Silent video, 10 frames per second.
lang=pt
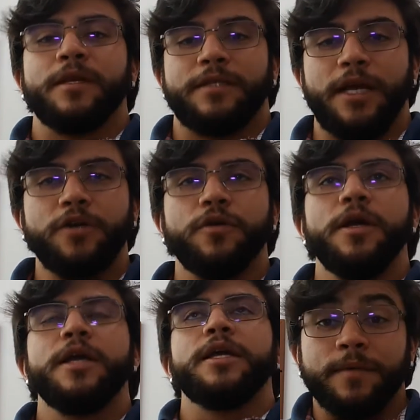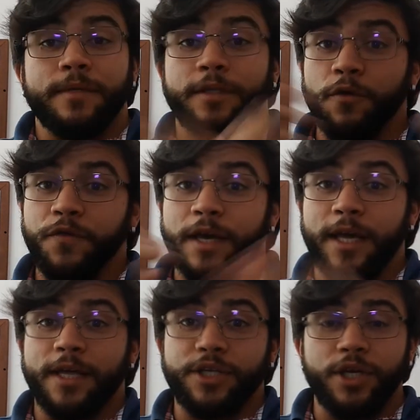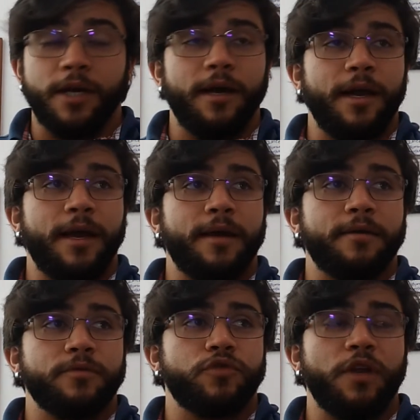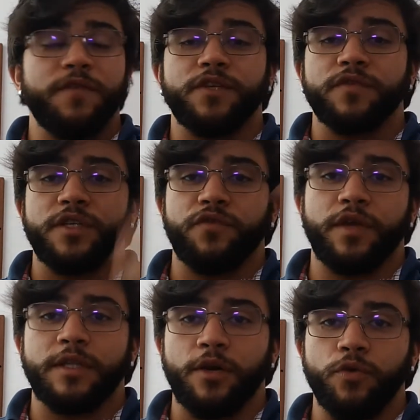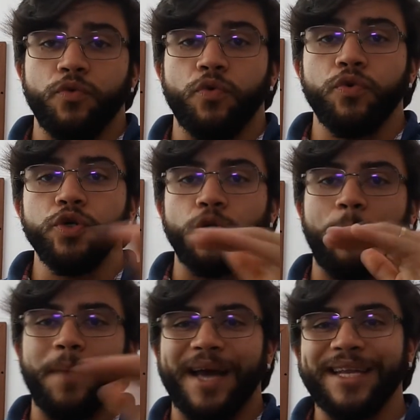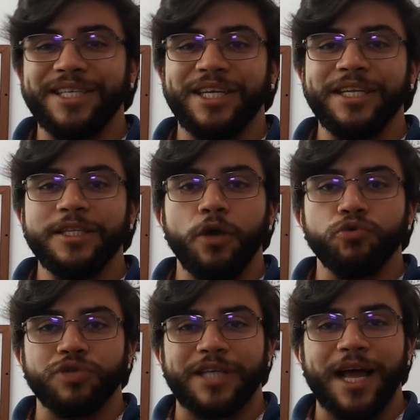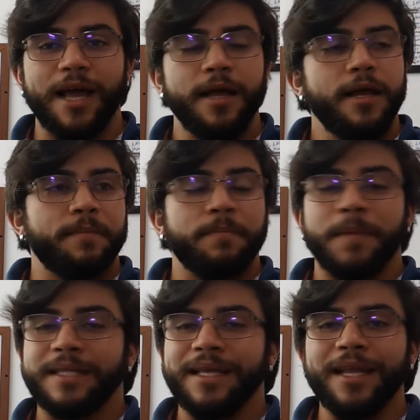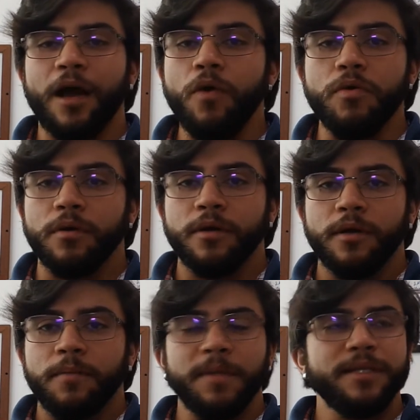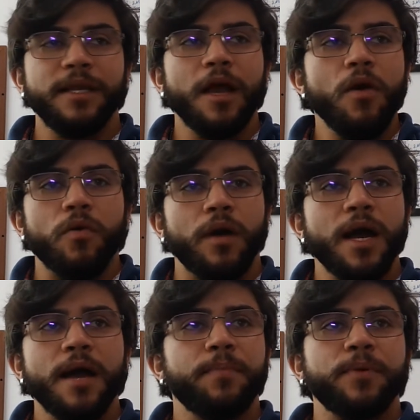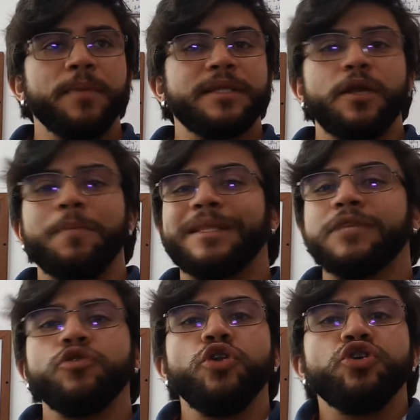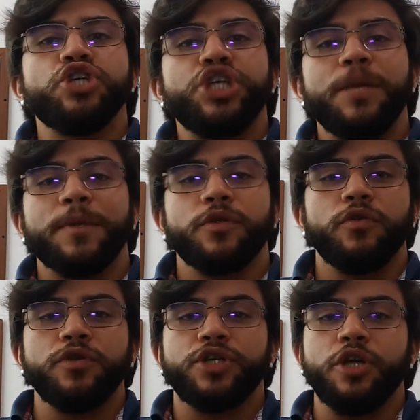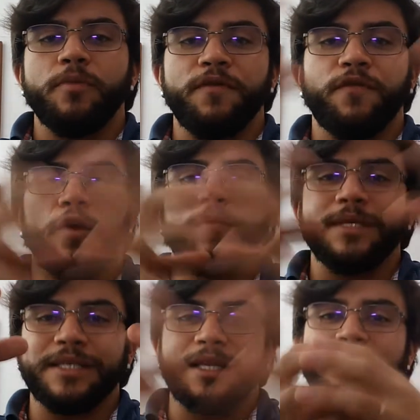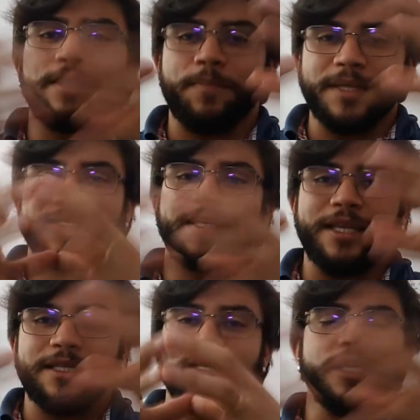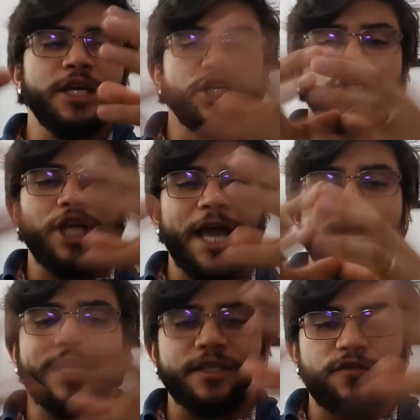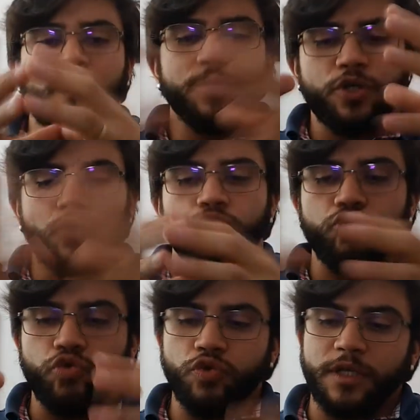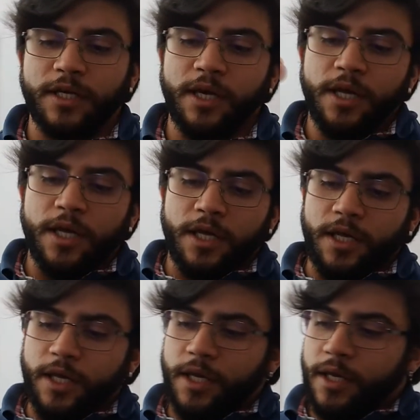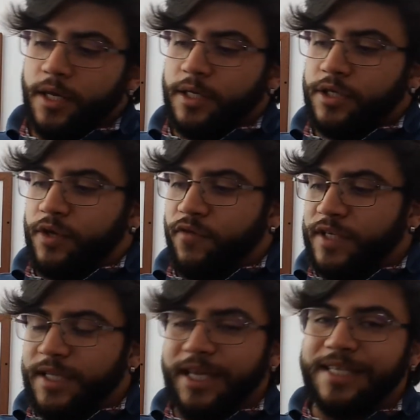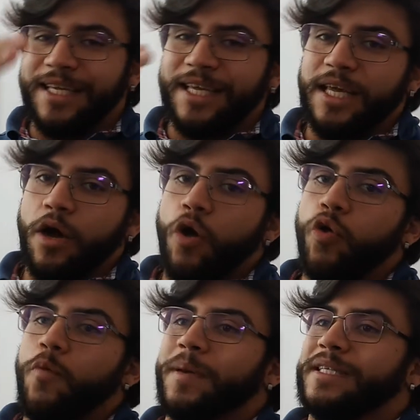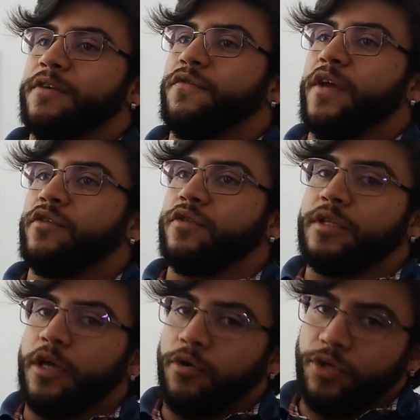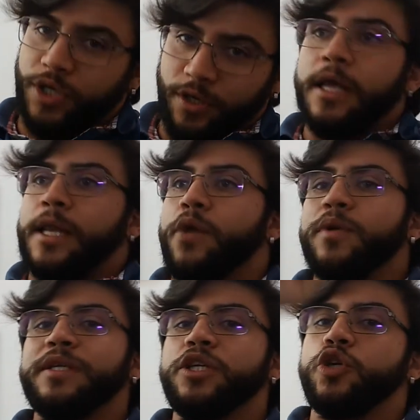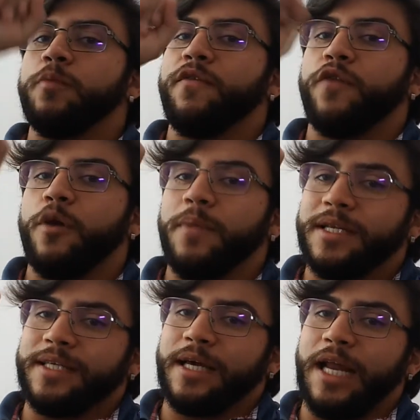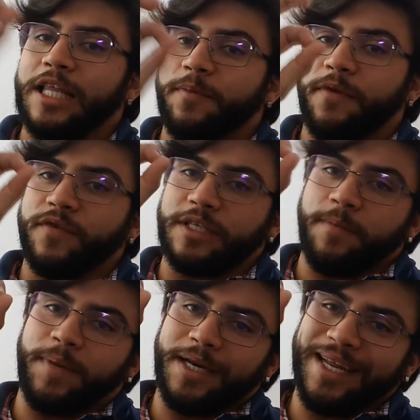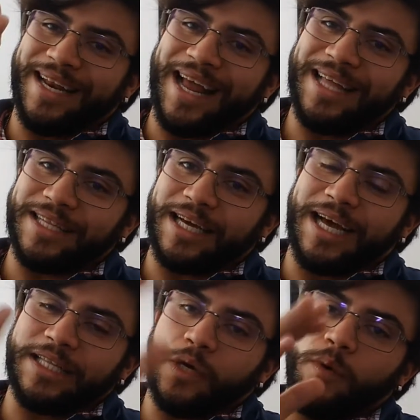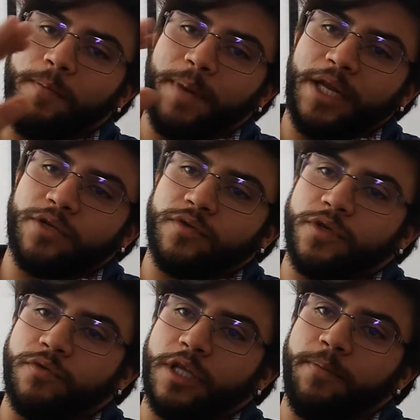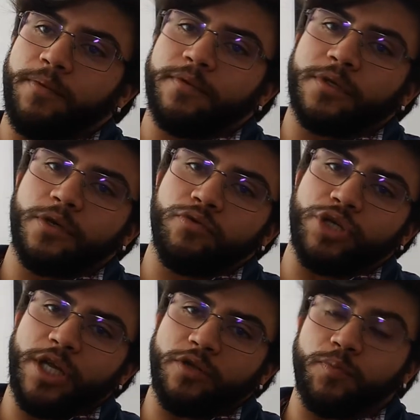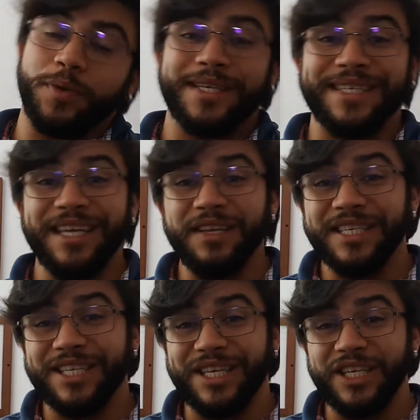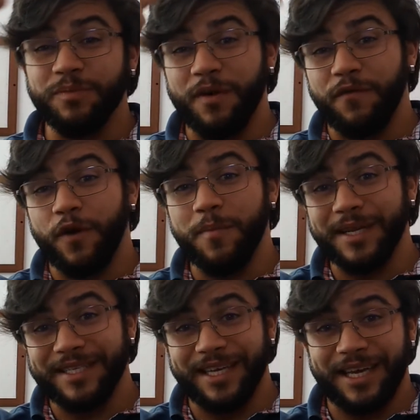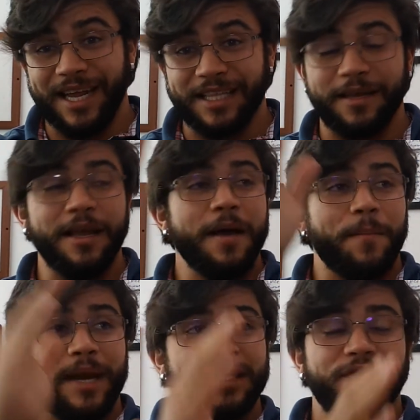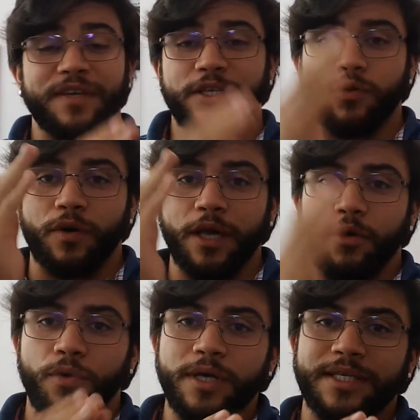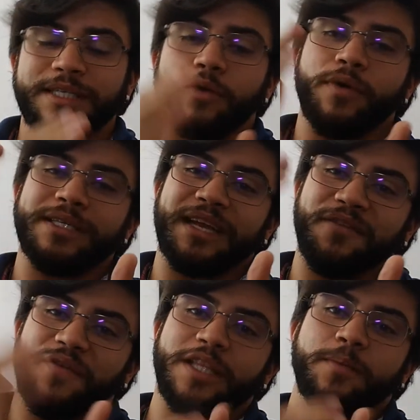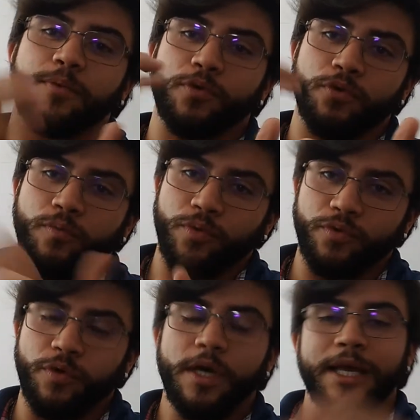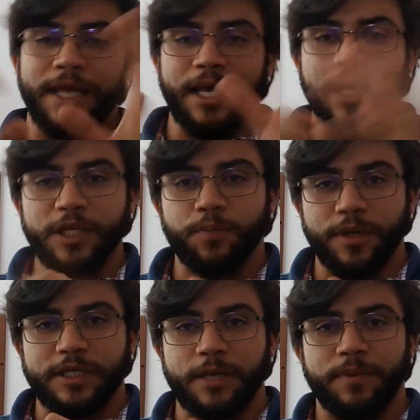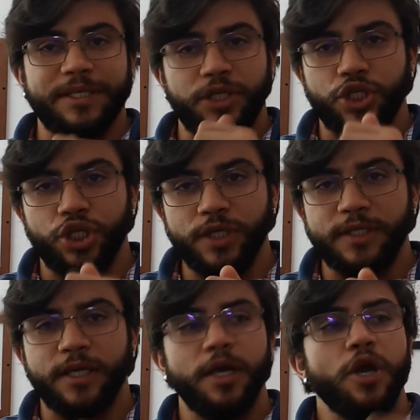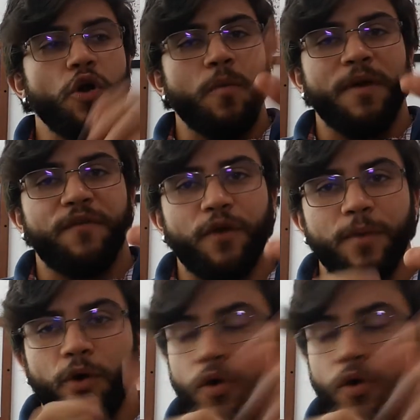certo? Então fica aí a dica, é, toda vez que vocês forem entrar em algum curso, parem de usar material Material, ah, porque material, metodologia, metodologia é uma forma escrita, prescrita de regras e formas de conduta e de que você tem que seguir algo para ser feito de tal jeito. Não existe uma fórmula secreta para você aprender nada, cada um aprende no seu tempo, no seu jeito, porque se existisse uma fórmula secreta para se fazer qualquer coisa, essa coisa era feita por todo mundo. inglês, por exemplo, se existisse uma forma